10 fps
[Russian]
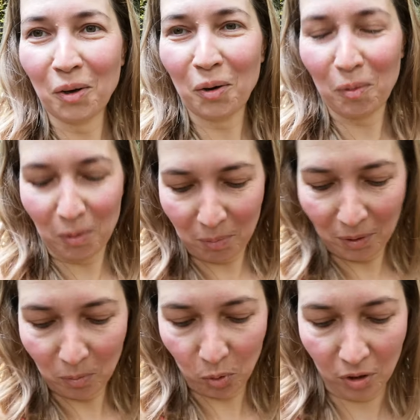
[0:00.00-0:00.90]
ногу
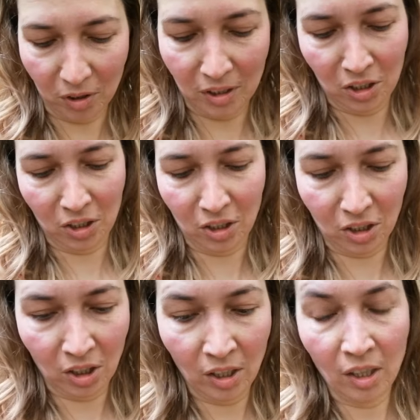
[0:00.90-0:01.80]
влепили мухи,
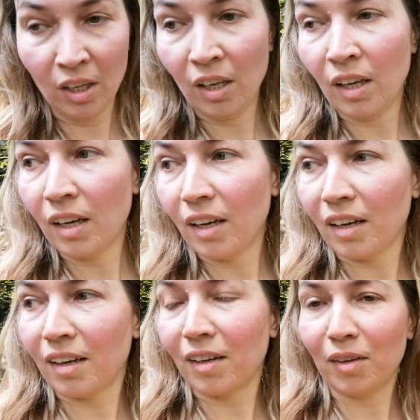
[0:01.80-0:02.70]
кыш-кыш-кыш.
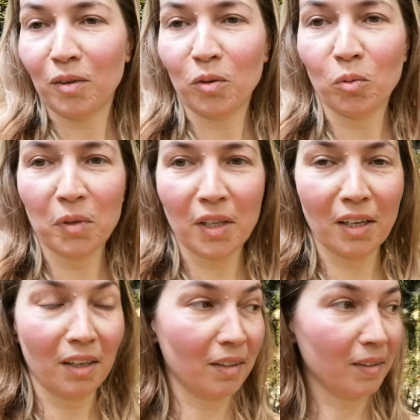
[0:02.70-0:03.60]
Э, у
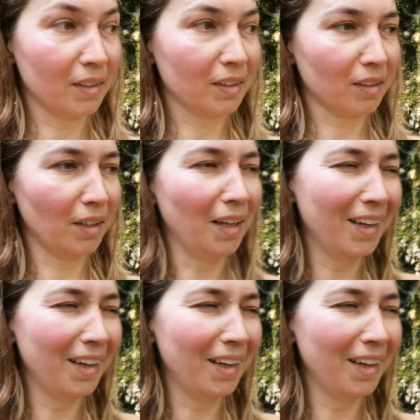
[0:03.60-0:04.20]
меня это...